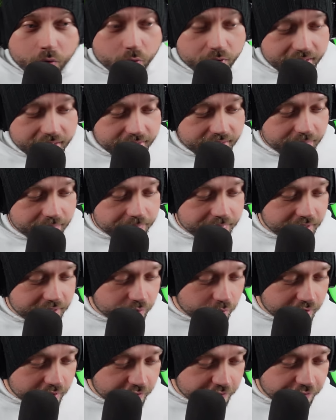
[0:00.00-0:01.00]
Und nimmt
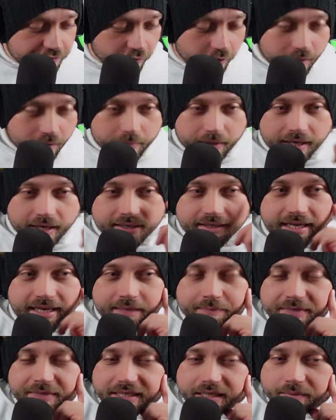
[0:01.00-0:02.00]
eine neue Form an.
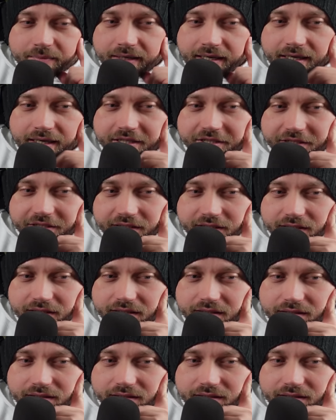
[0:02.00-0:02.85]
Leck mich am Arsch.